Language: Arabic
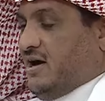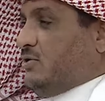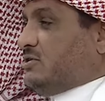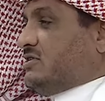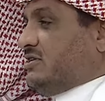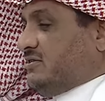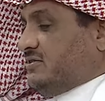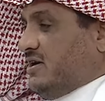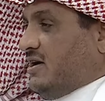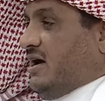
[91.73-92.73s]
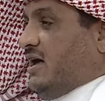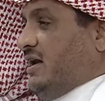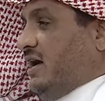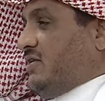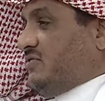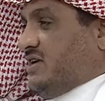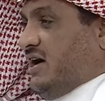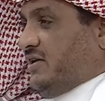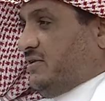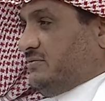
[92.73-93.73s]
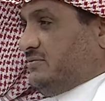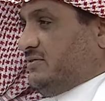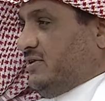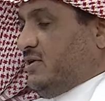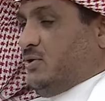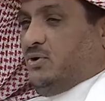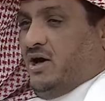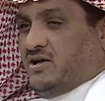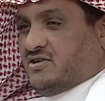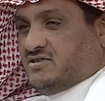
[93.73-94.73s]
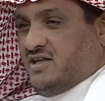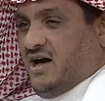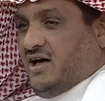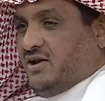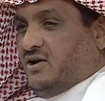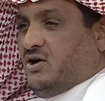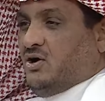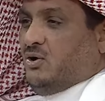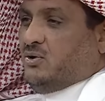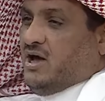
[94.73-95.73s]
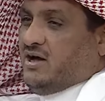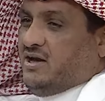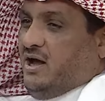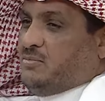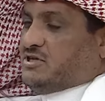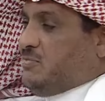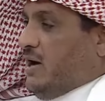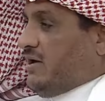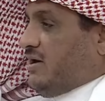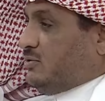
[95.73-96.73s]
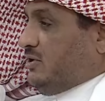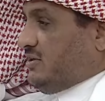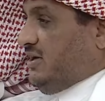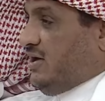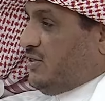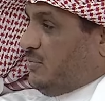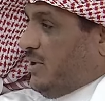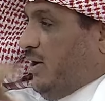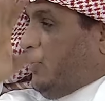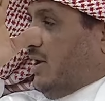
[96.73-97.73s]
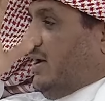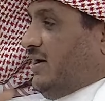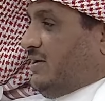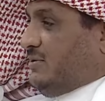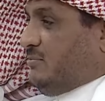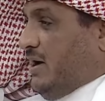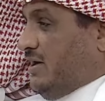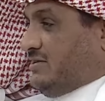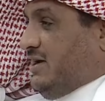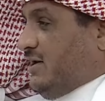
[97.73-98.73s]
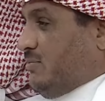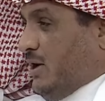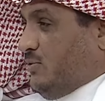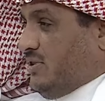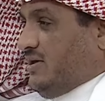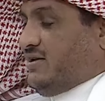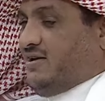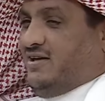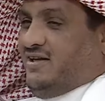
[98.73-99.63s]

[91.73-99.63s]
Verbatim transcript: قال وش قال يعرف جاره ويحرس داره ويقنع بسباره لو تعطيه عظم راح وخلاك ما يرجع لك ما يؤذيك